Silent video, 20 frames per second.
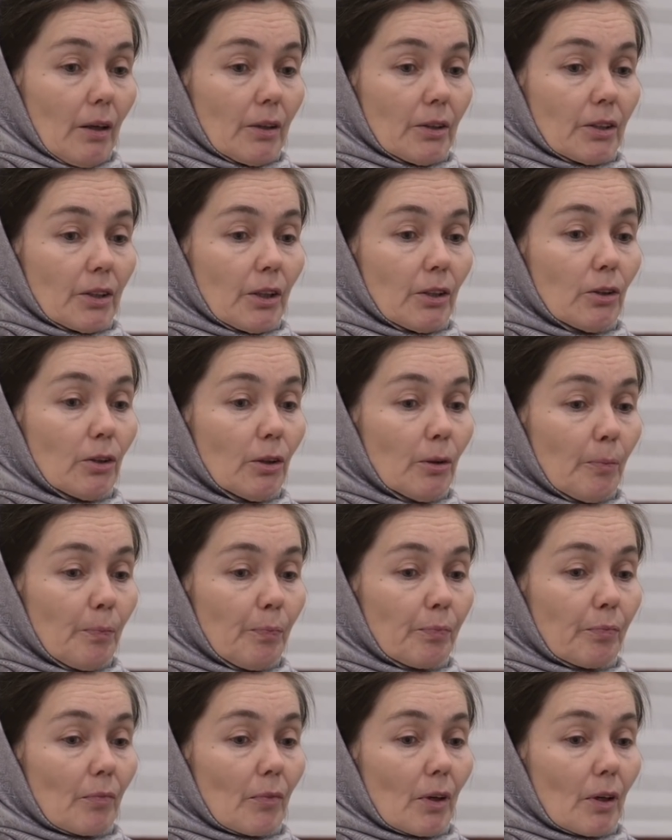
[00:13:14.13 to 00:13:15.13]

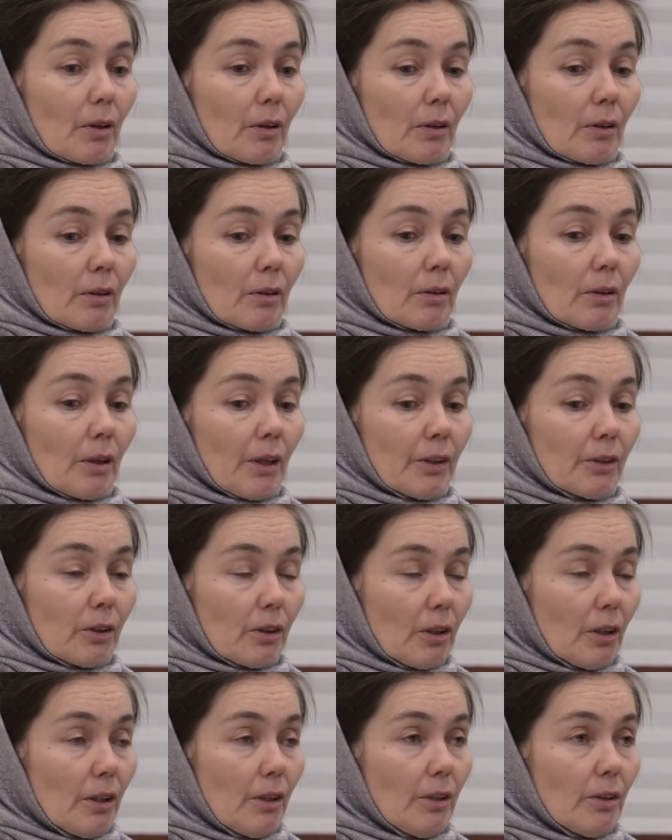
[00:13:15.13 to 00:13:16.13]
Затем э,
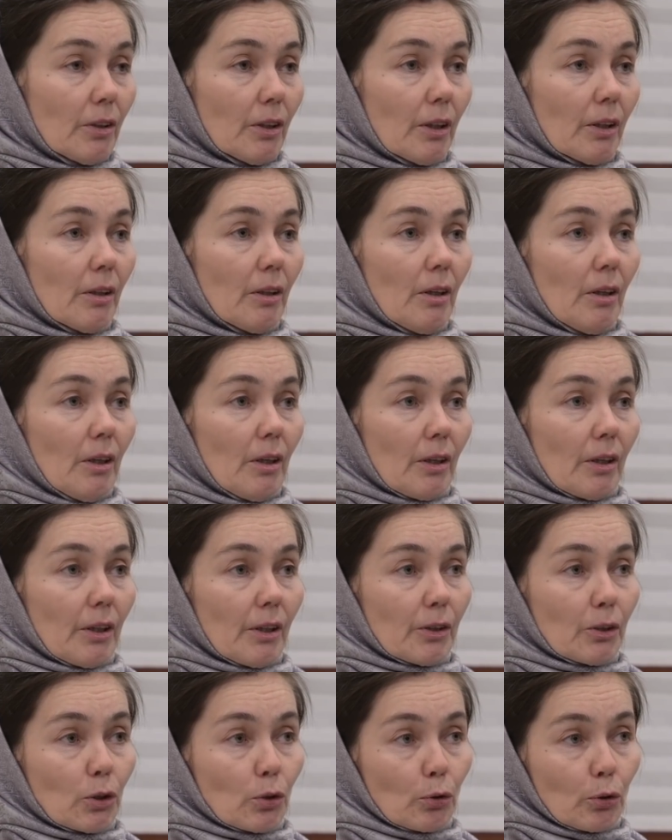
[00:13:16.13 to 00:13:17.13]
Ангелина
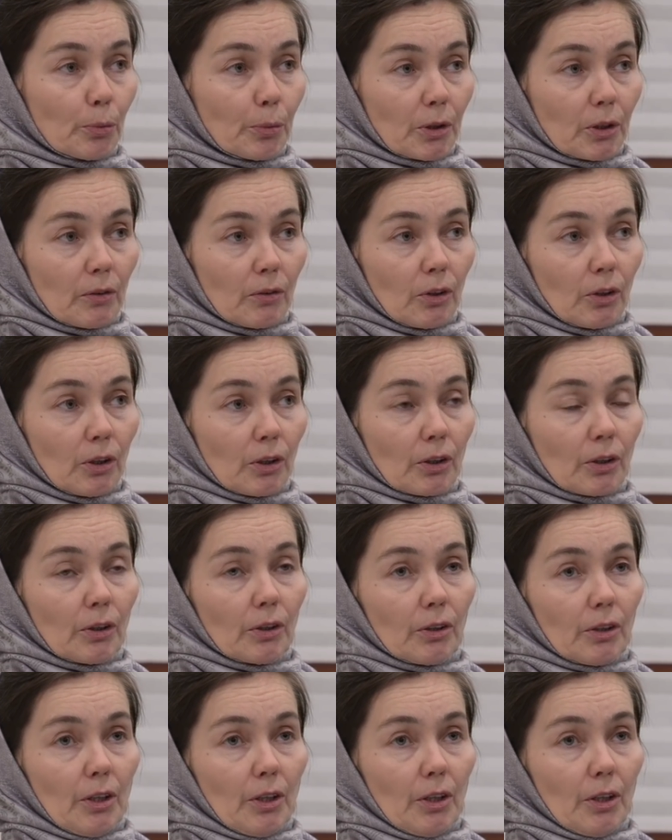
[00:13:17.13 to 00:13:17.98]
как собственник,